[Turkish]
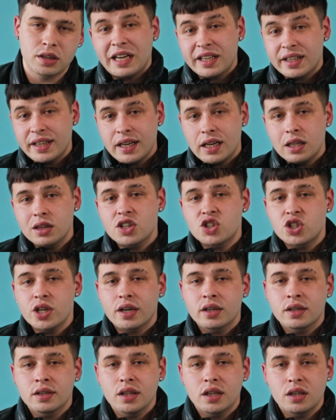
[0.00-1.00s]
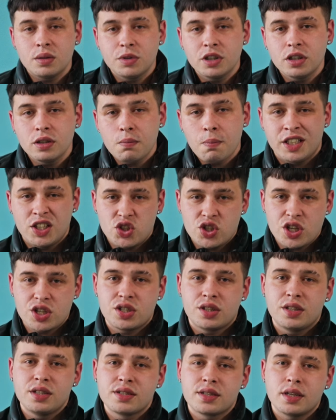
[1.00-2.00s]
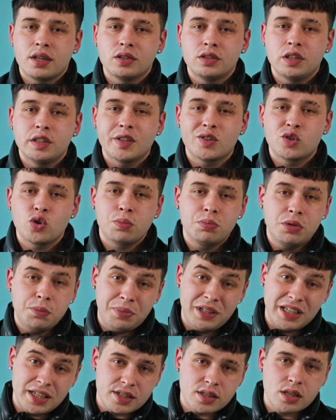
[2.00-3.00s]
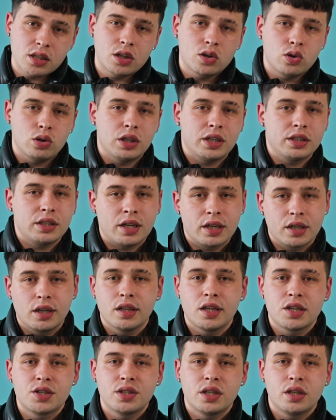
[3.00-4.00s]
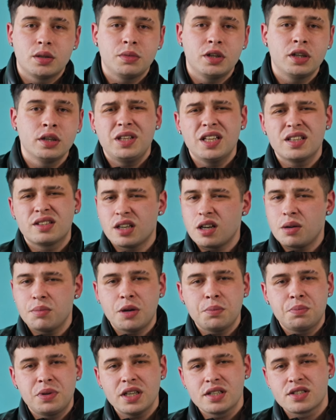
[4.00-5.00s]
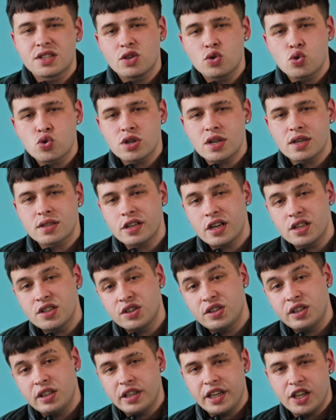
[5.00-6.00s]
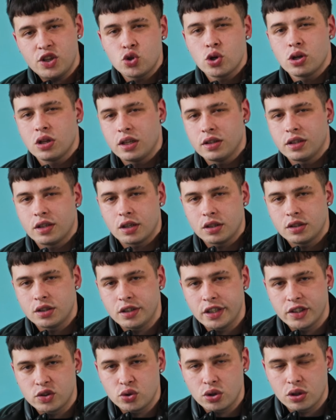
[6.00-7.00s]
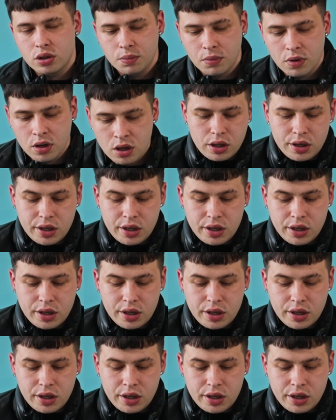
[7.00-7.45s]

Ben genelde şarkılarımı iki çeşit insanı dinletiyorum. Bir piyasadan olan arkadaşlarıma. Bir de tamamen piyasadan uzak sadece dinleyici olanlara dinletiyorum.